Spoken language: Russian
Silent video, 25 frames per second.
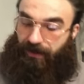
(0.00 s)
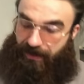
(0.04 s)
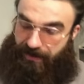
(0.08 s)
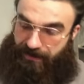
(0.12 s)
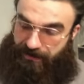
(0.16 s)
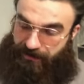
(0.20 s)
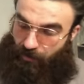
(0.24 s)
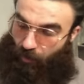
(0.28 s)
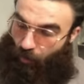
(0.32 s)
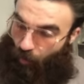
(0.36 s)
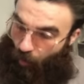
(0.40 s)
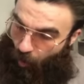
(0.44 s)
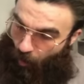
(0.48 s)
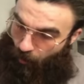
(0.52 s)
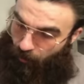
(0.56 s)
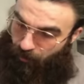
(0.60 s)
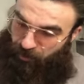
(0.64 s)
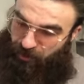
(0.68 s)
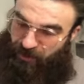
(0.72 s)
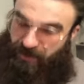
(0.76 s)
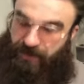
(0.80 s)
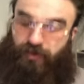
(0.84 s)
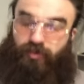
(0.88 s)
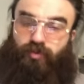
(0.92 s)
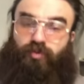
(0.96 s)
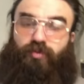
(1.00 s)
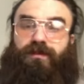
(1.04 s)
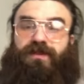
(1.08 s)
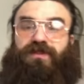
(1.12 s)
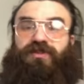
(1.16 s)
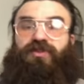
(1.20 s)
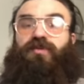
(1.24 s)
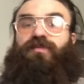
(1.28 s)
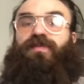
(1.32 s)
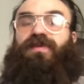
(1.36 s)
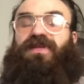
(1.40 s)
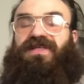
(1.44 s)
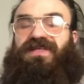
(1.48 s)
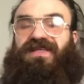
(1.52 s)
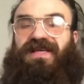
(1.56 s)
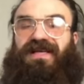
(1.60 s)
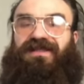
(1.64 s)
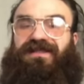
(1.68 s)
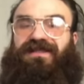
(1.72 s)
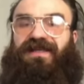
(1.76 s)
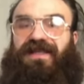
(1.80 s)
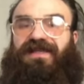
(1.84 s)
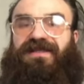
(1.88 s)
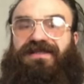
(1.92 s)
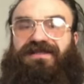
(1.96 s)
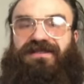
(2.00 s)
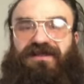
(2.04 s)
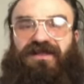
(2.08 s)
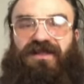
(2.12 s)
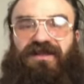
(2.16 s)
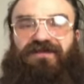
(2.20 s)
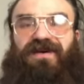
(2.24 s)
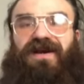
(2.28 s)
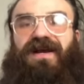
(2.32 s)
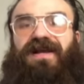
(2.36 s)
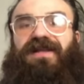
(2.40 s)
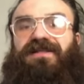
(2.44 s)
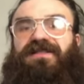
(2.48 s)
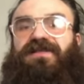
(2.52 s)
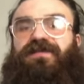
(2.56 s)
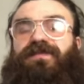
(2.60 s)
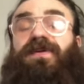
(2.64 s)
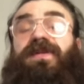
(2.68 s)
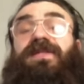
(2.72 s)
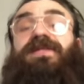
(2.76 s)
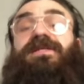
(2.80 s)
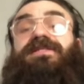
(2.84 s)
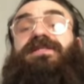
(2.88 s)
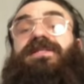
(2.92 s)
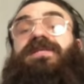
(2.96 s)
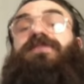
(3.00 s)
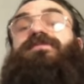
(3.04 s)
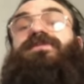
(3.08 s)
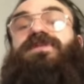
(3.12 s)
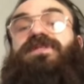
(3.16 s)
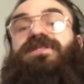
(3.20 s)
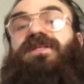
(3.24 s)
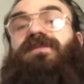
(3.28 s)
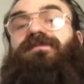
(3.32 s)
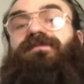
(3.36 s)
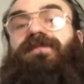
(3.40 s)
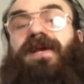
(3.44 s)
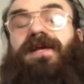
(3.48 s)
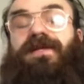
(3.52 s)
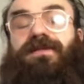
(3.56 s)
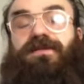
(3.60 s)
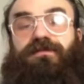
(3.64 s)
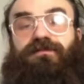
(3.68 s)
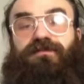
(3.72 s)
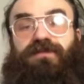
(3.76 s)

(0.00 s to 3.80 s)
Есть общая сумма 150 делится на 2, теперь 75.